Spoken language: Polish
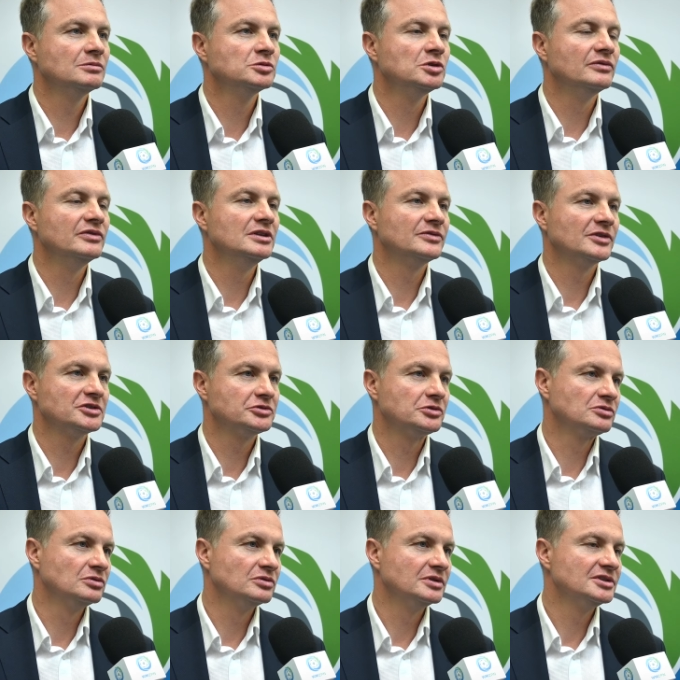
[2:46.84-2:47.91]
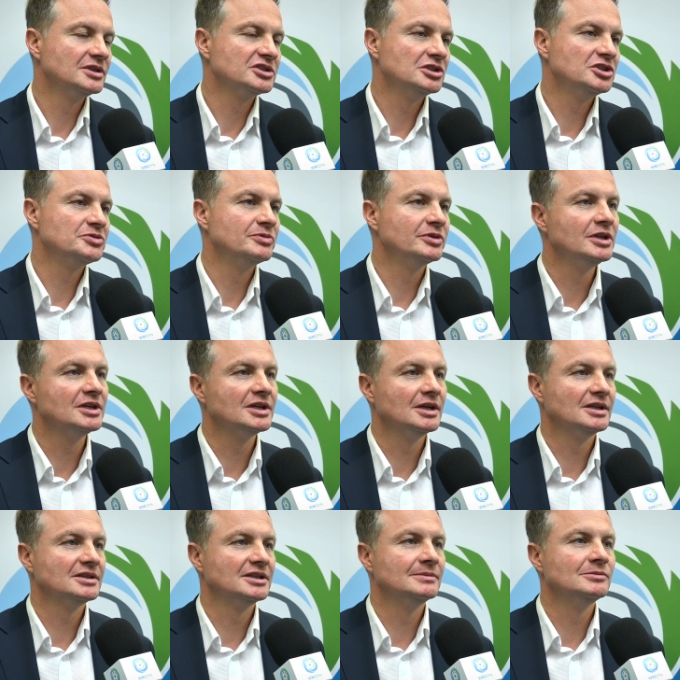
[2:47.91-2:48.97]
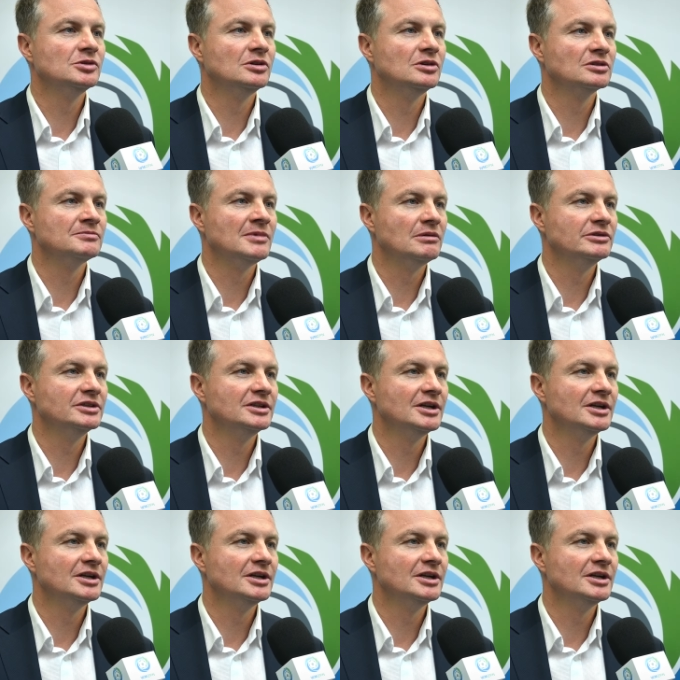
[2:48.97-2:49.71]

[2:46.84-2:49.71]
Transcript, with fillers: budowy infrastruktury. Zaczęliśmy kilka lat temu od małych